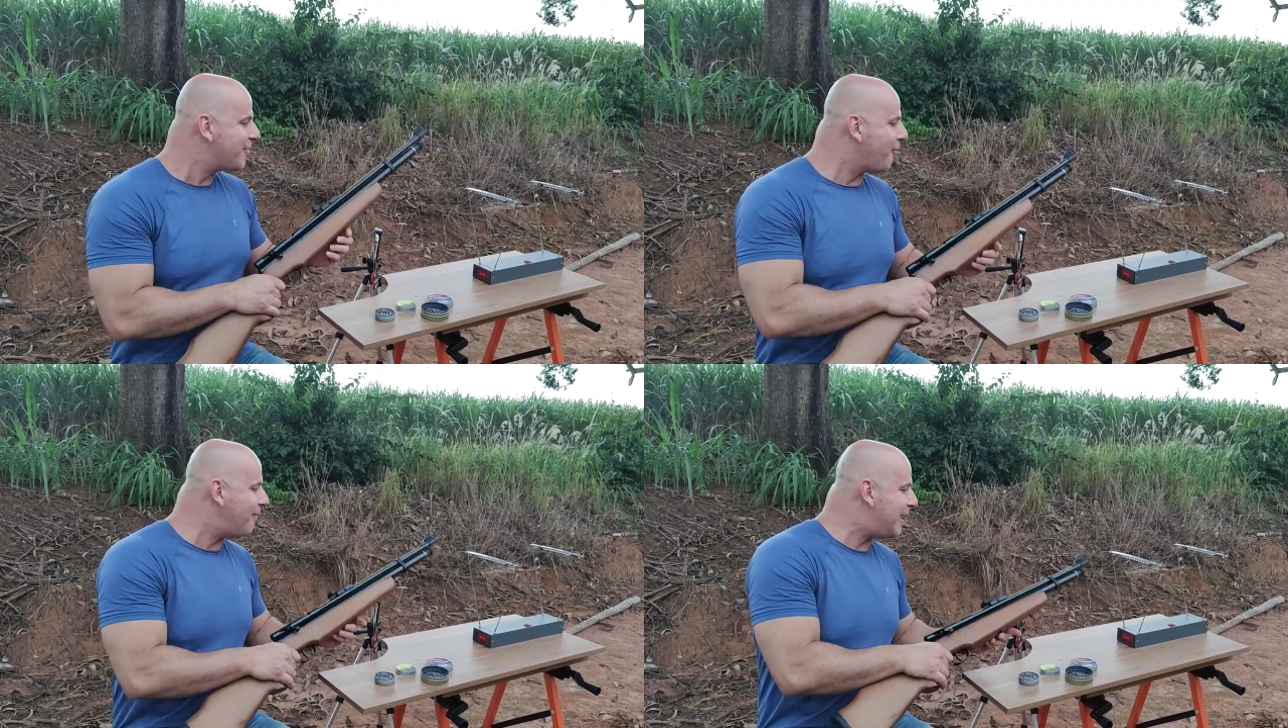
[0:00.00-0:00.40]

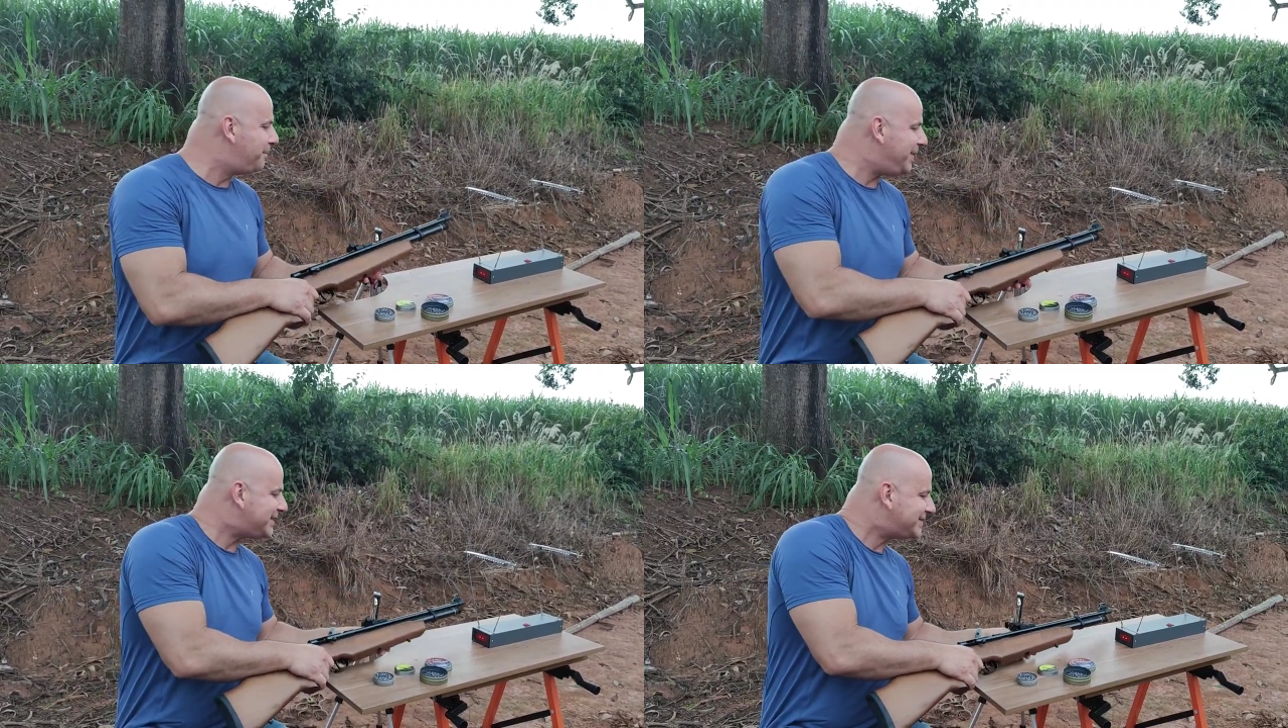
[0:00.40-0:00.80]
com a
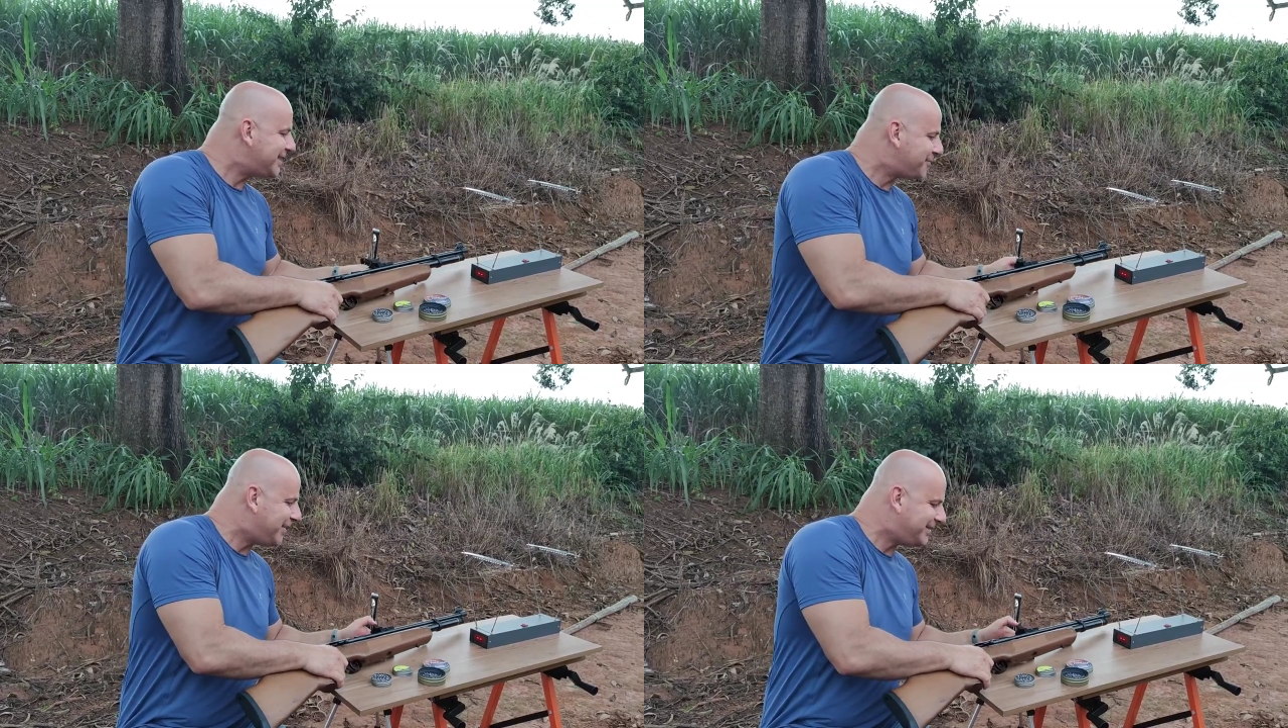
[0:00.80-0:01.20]

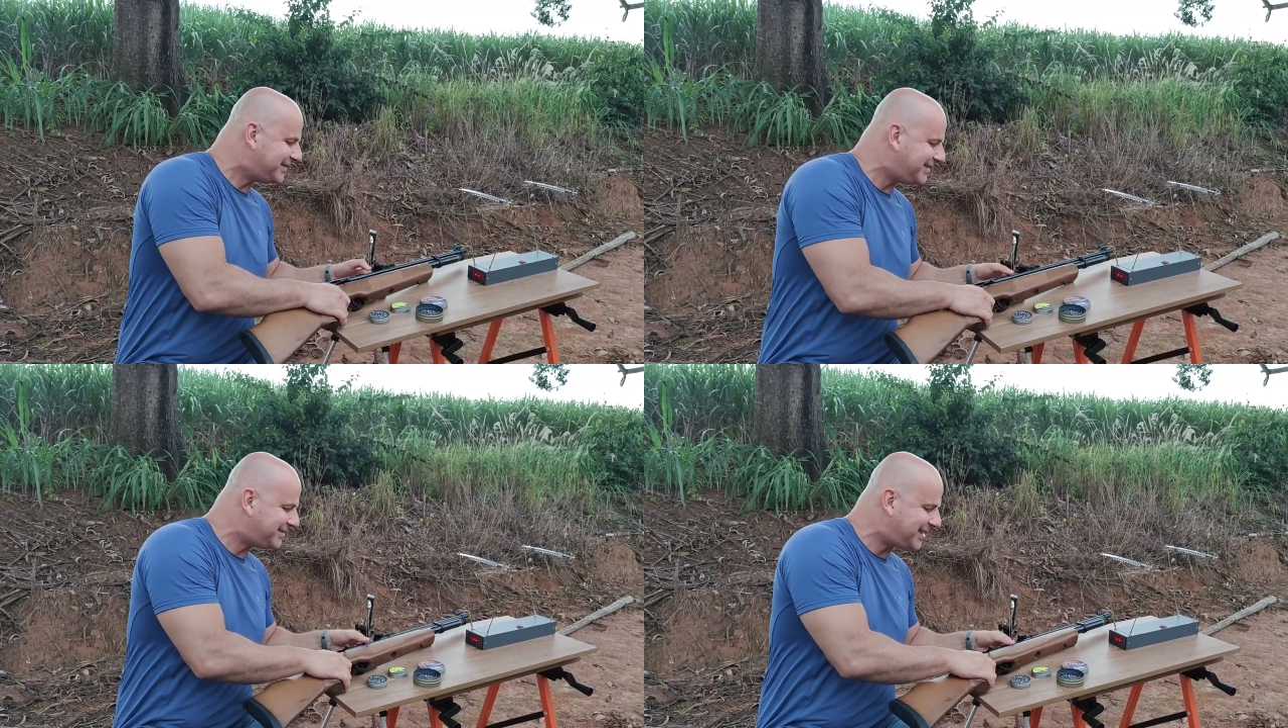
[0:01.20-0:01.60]

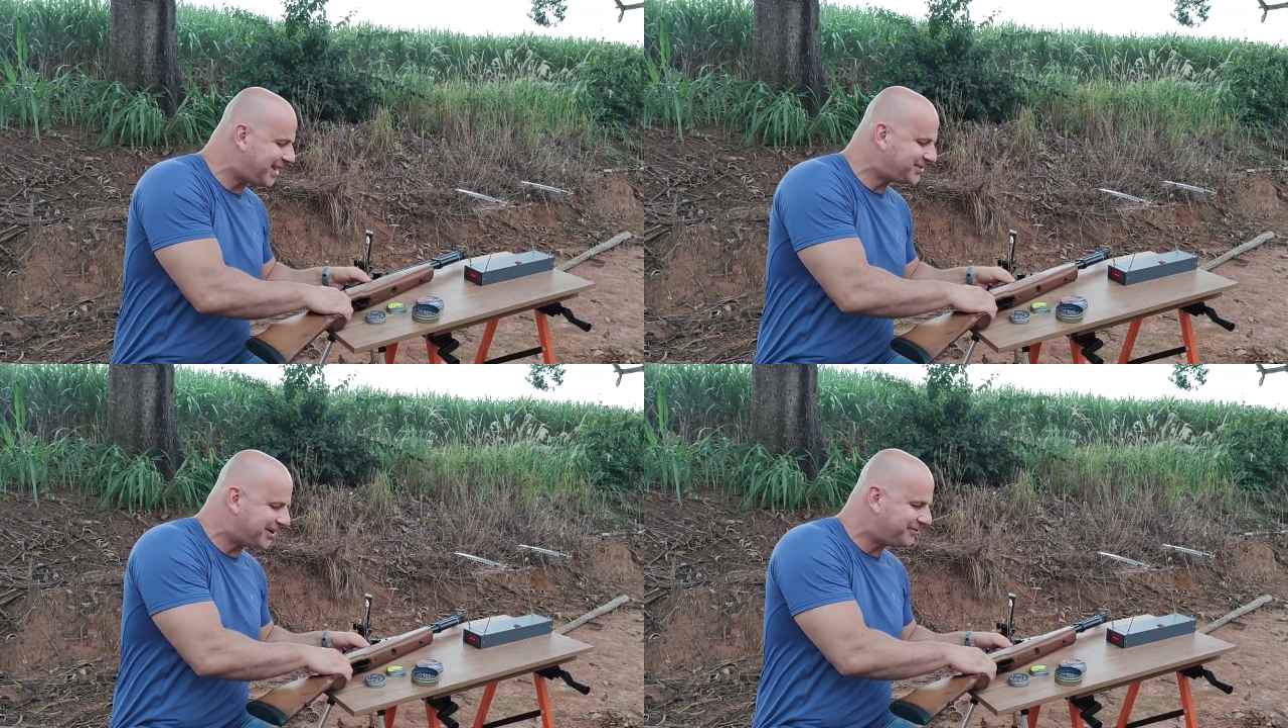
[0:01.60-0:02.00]

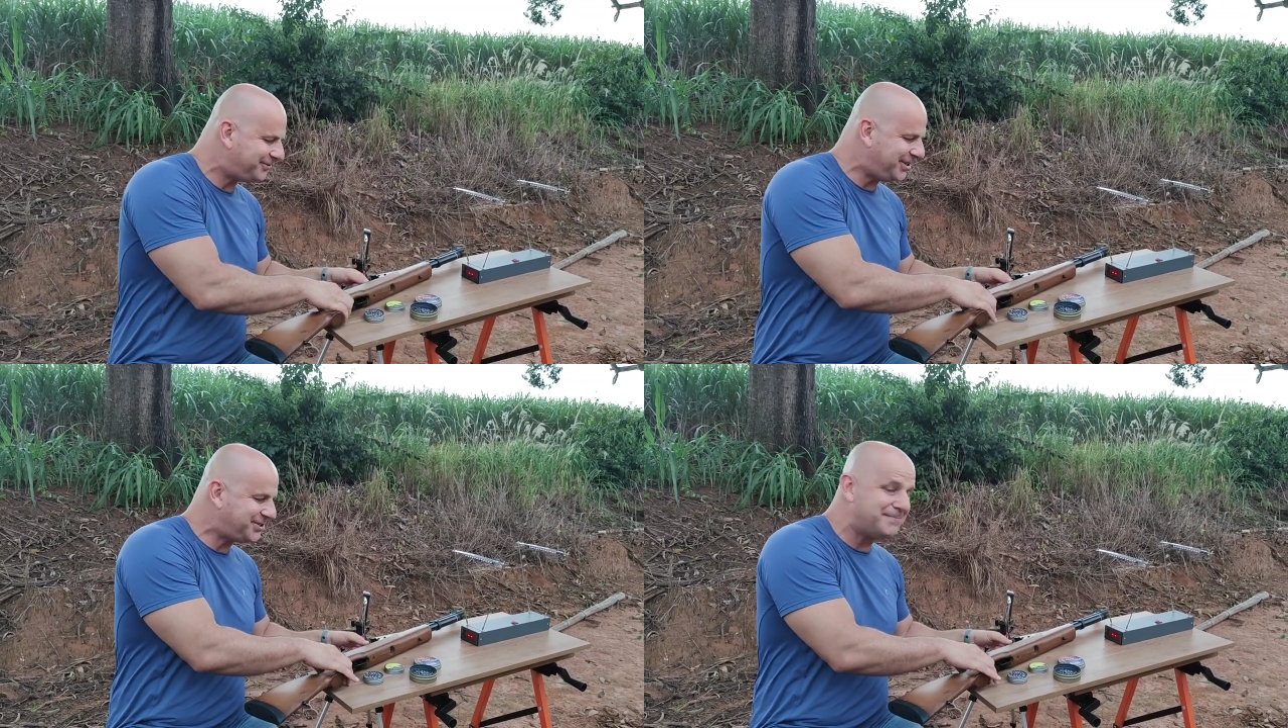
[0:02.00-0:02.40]
B57 a
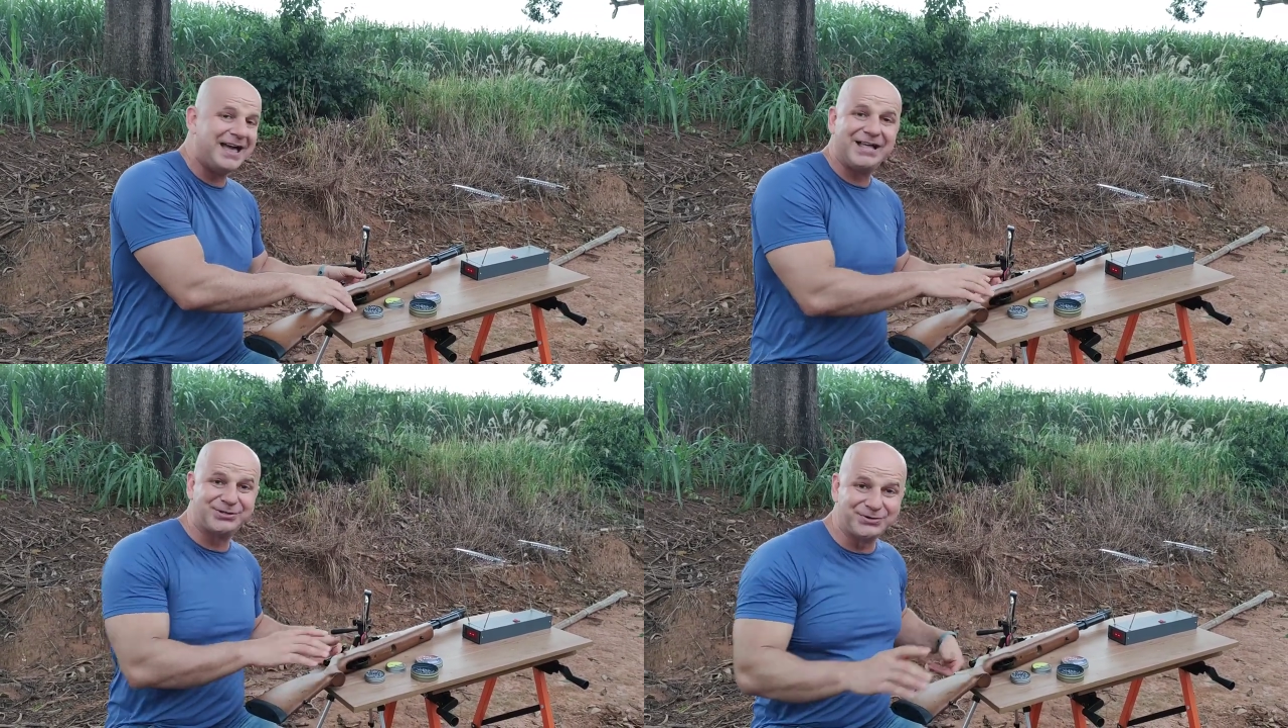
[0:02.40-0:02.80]
20
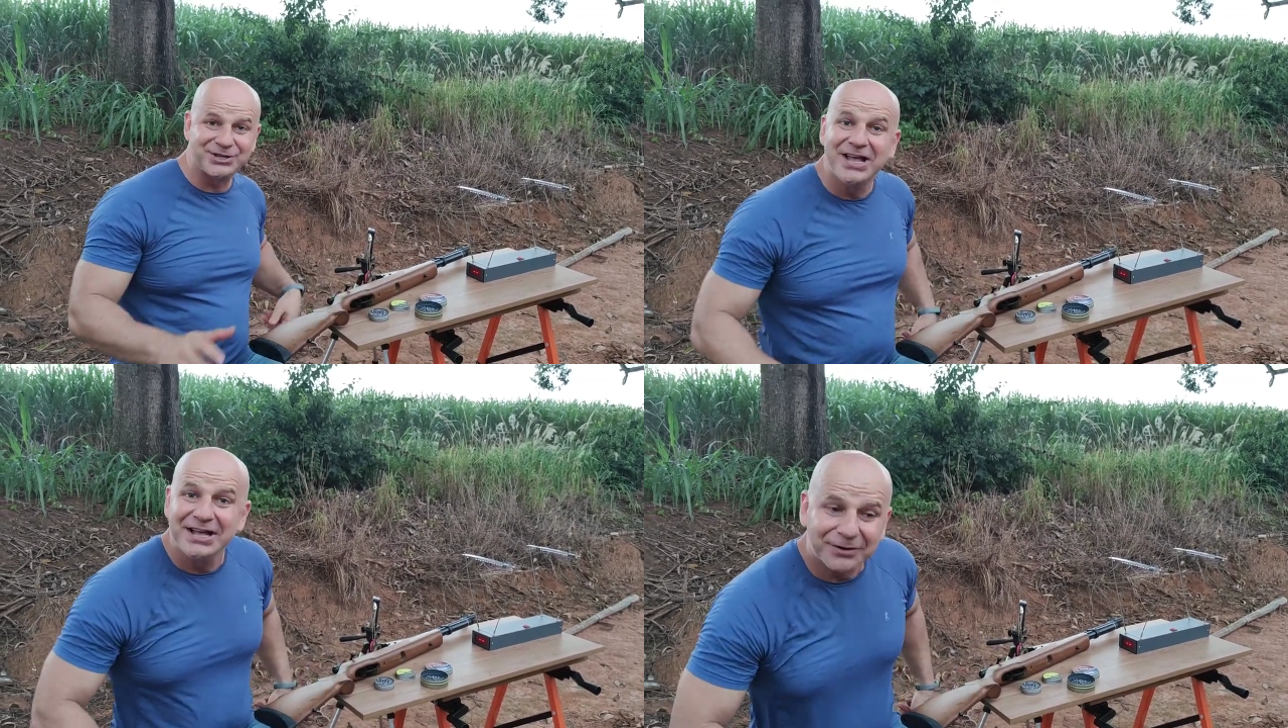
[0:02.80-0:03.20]
metros
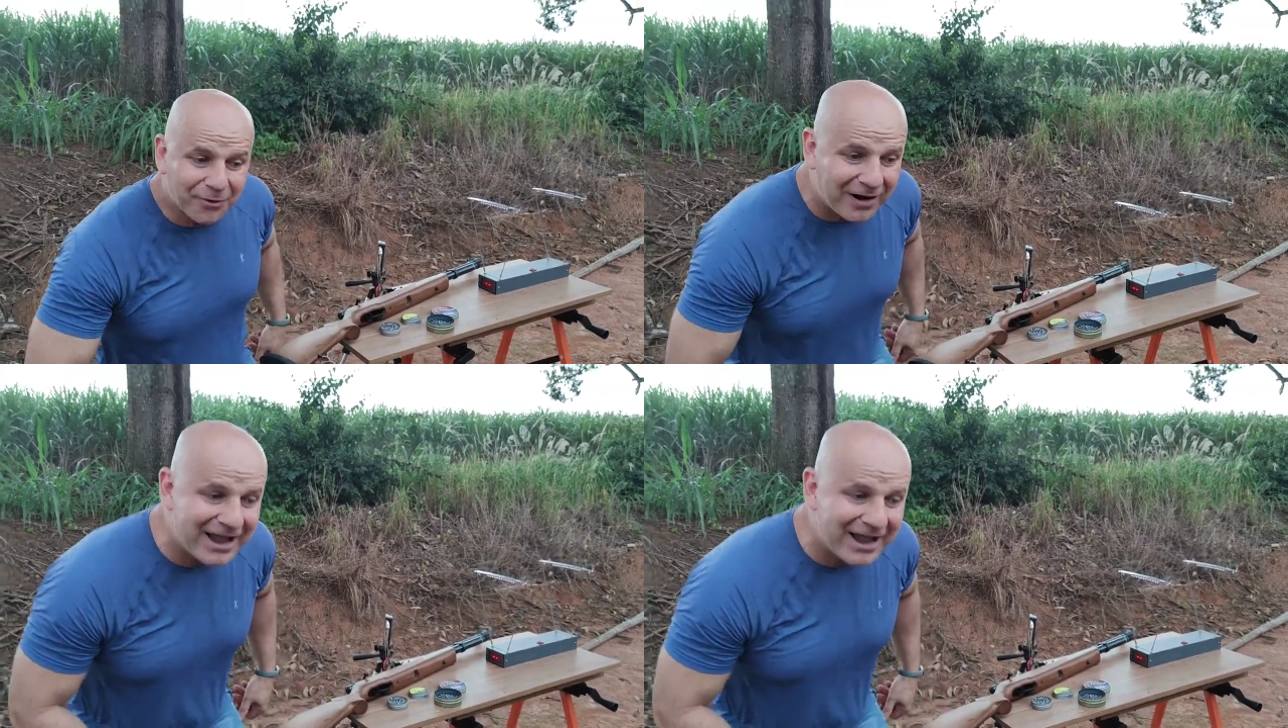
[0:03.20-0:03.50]
com